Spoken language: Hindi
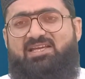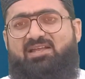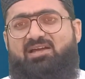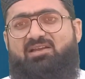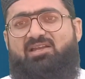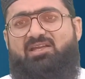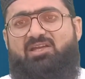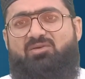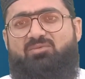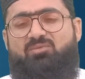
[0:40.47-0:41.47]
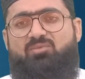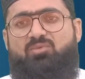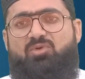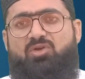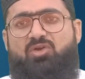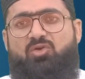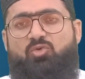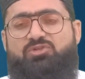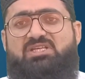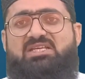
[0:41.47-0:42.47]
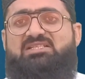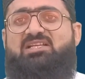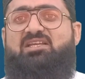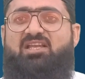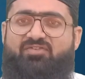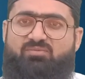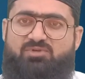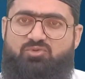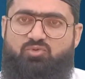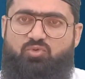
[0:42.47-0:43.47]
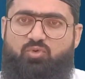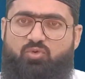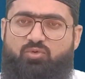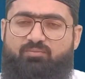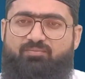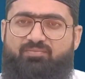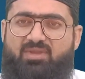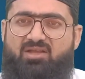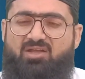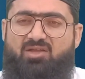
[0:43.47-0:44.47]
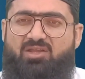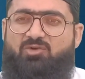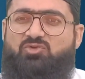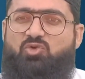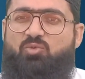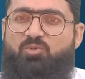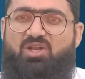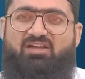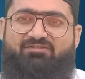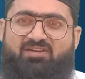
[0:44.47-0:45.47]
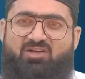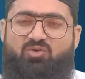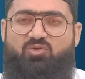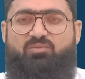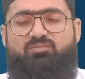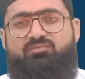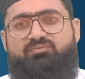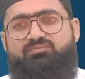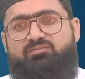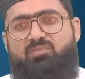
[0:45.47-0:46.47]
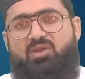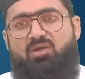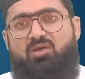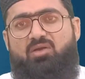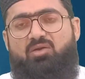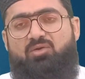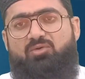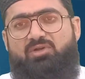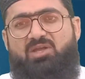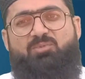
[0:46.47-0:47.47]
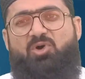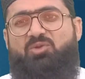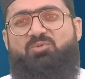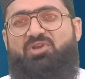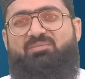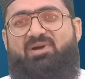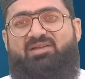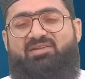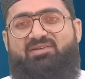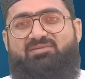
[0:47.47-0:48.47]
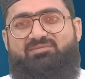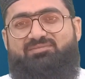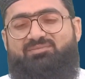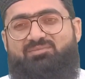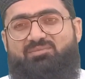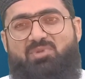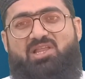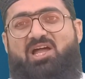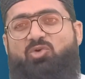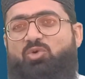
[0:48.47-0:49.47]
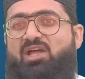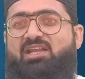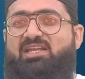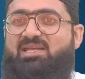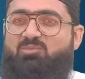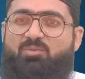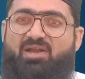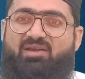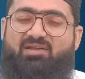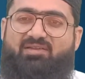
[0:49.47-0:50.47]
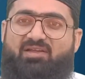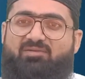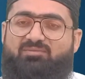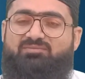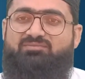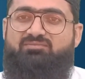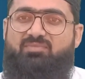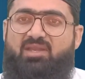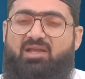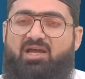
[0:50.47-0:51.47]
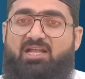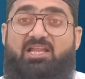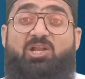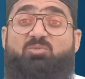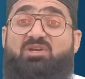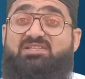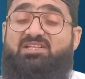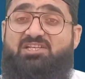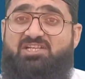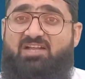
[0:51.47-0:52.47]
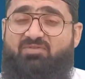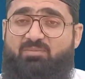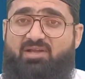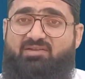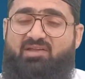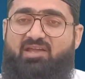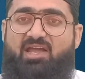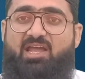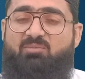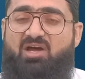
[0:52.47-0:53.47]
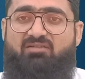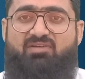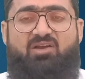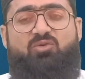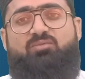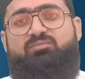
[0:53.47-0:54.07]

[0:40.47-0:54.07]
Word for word: ज़िक्र करना कि उसकी इज़्ज़त नफ्स मजरू हो या उसको बुरा फील हो ये बहुत बुरी बात है मजाक उड़ाने की ममानियत है अल्लाह रब्ज़त इरशाद फरमाते हैं ए ईमान वालो